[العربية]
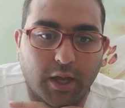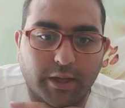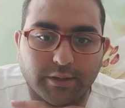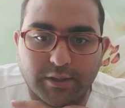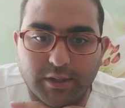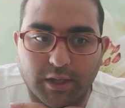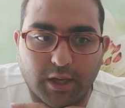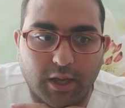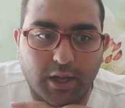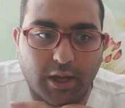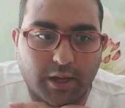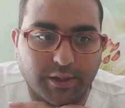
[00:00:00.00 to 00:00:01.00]

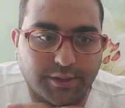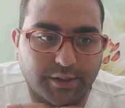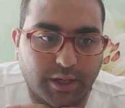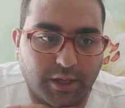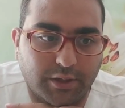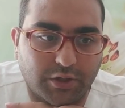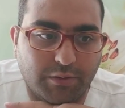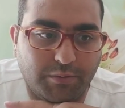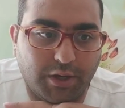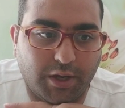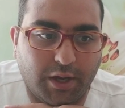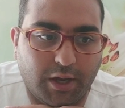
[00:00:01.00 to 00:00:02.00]
أصدقائي أعزائي
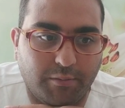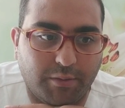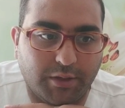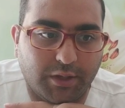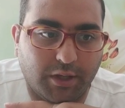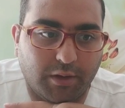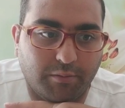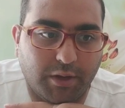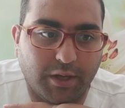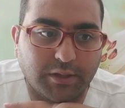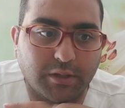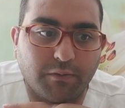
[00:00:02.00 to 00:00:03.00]
جميعا أحبتي
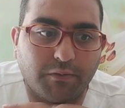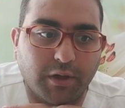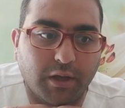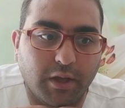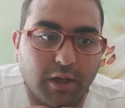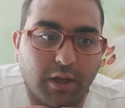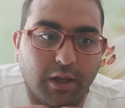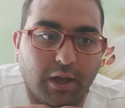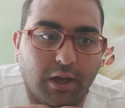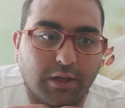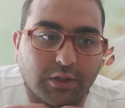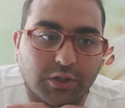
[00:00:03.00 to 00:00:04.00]
أحبائي سوف
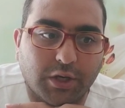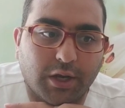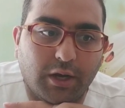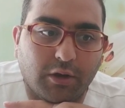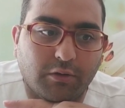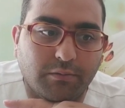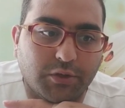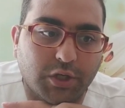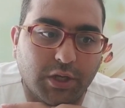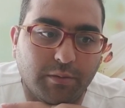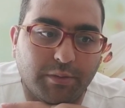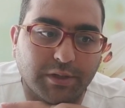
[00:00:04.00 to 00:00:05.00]
أشرح لكم
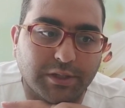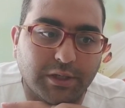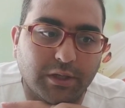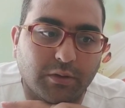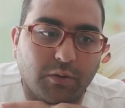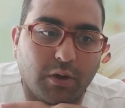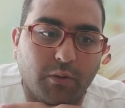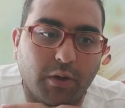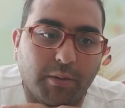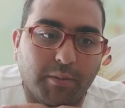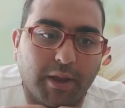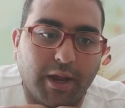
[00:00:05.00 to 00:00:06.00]
شيء بسيط
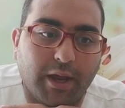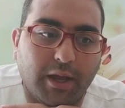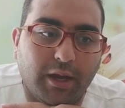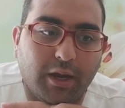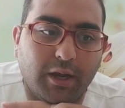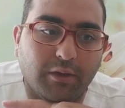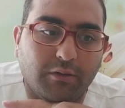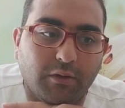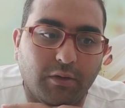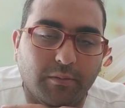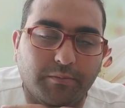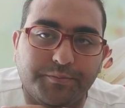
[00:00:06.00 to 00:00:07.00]
وهو المراحل
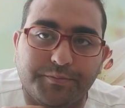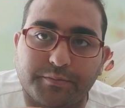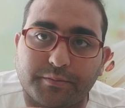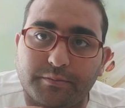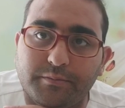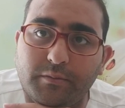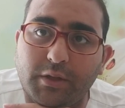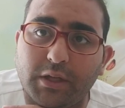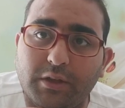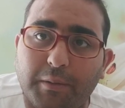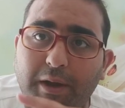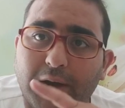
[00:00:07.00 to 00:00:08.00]
التي
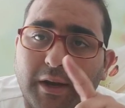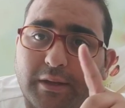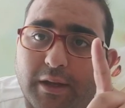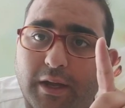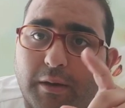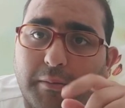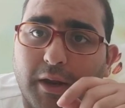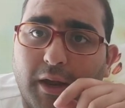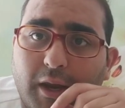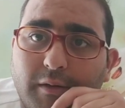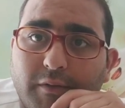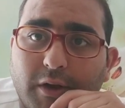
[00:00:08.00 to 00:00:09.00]
طبعا أنا أتكلم الآن
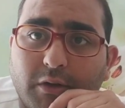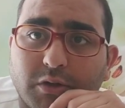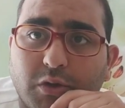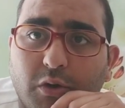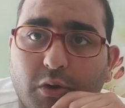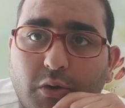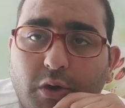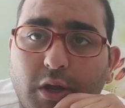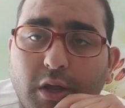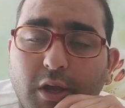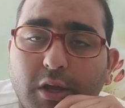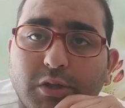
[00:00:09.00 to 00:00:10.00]
عن فيروس
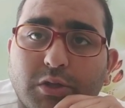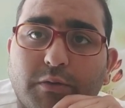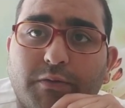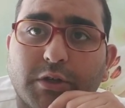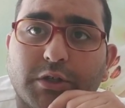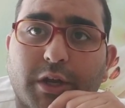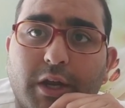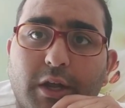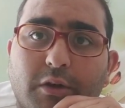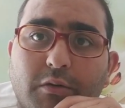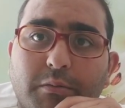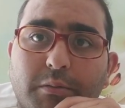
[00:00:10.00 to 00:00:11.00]
كورونا سوف أشرح
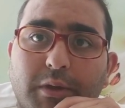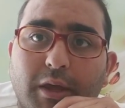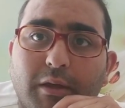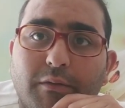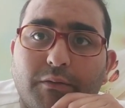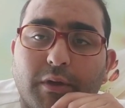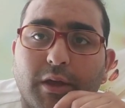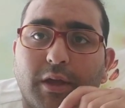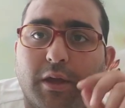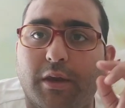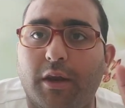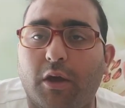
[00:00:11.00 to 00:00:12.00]
لكم كيف
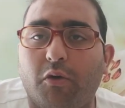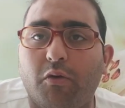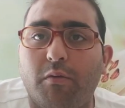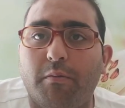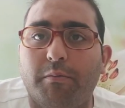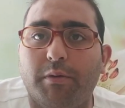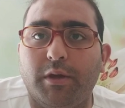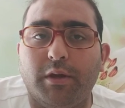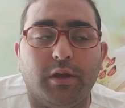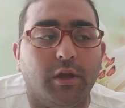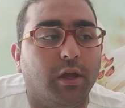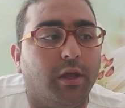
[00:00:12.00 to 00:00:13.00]
آه، نقوم
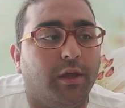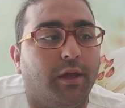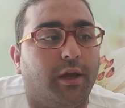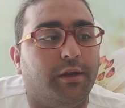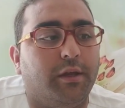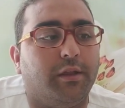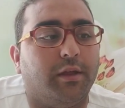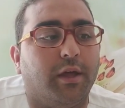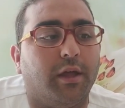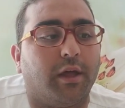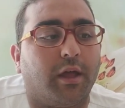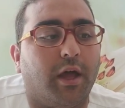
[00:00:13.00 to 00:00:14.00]
ب يعني
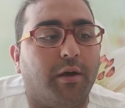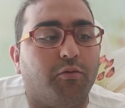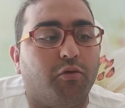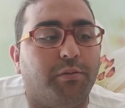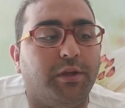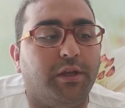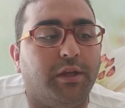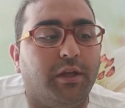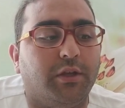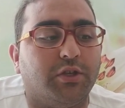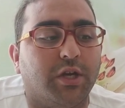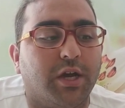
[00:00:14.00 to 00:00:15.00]
إذا قاموا
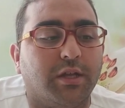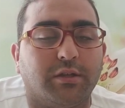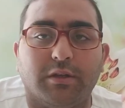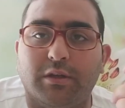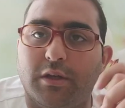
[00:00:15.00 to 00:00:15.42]
بإيجاد